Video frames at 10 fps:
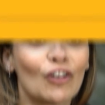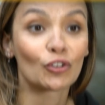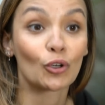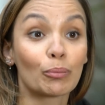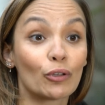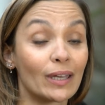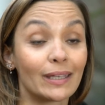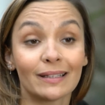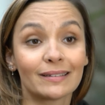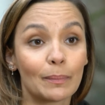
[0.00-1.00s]

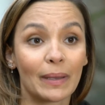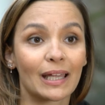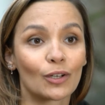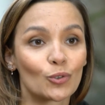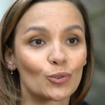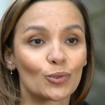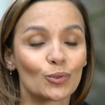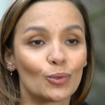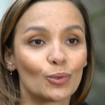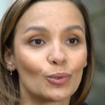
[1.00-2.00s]
L'entrepreneuriat, c'est pas quelque
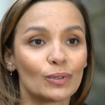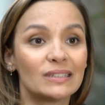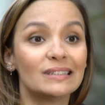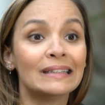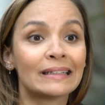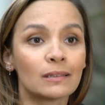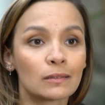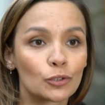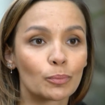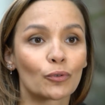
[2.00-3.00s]
chose de d'inné.
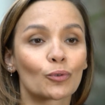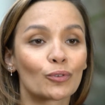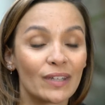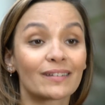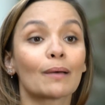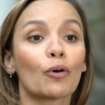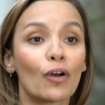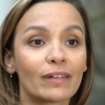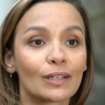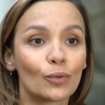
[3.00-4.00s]
Je pense que ça
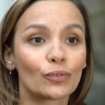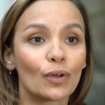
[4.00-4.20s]
s'apprend avec le